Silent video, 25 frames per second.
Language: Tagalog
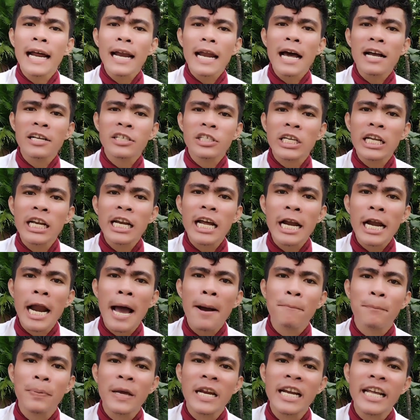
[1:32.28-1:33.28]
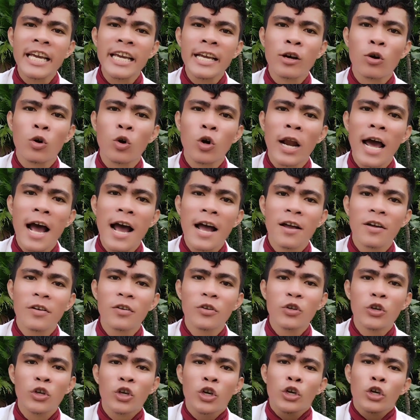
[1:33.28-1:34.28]
lang sila ng pelikula.
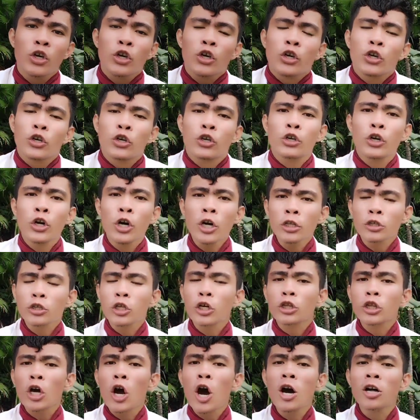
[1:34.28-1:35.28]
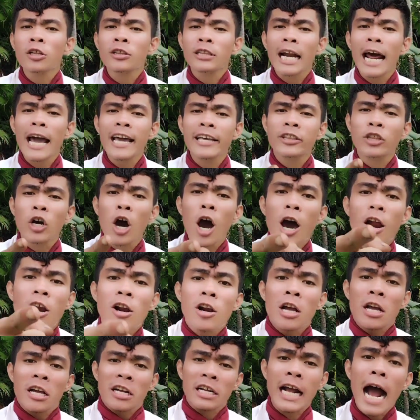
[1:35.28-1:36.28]
Yung totoong
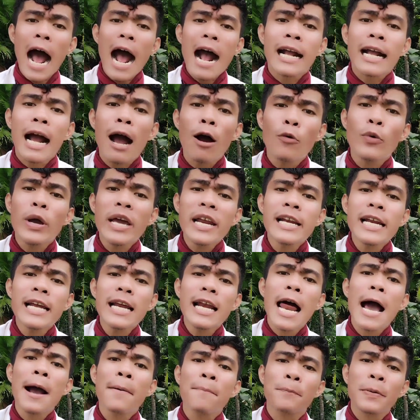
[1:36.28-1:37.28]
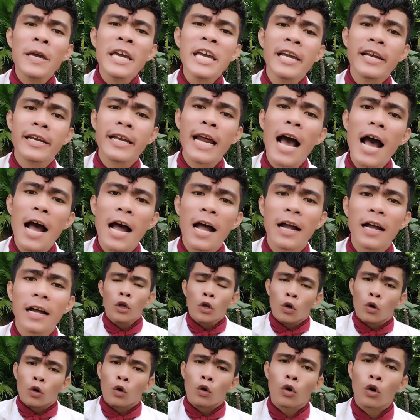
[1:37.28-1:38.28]
traidor, gagawin nilang bida.
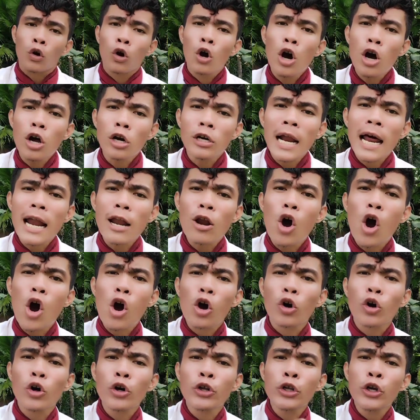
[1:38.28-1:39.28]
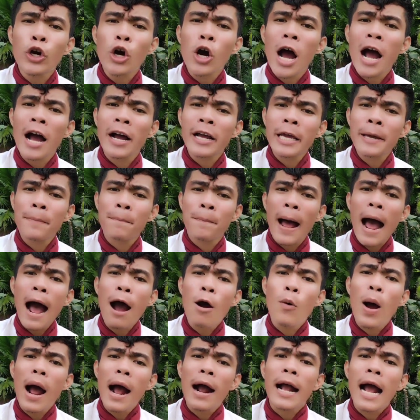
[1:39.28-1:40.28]
Kung naloko nyo ang
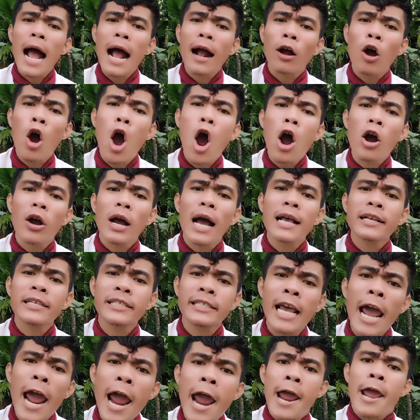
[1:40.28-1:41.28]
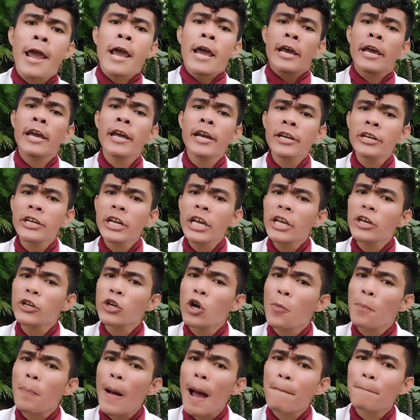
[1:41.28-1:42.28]
ibawag ako kasi hindi
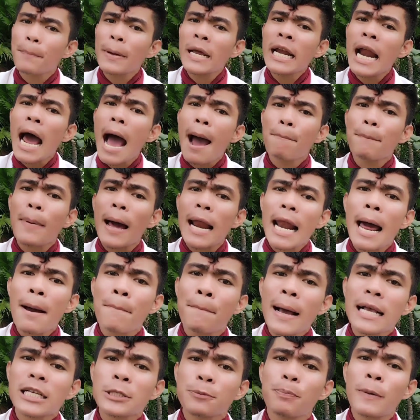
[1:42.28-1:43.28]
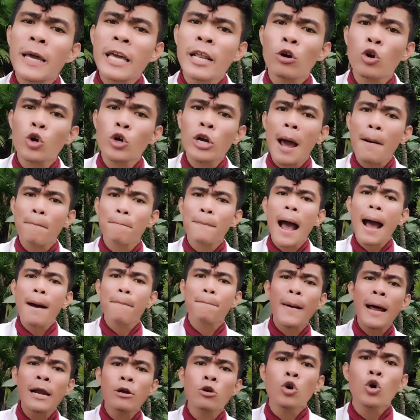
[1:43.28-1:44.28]
nyo pa pinapalabas pero
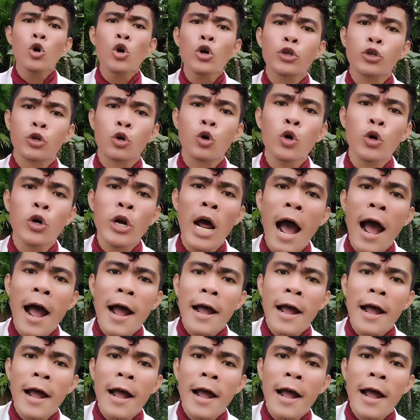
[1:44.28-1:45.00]
napapanood ko na.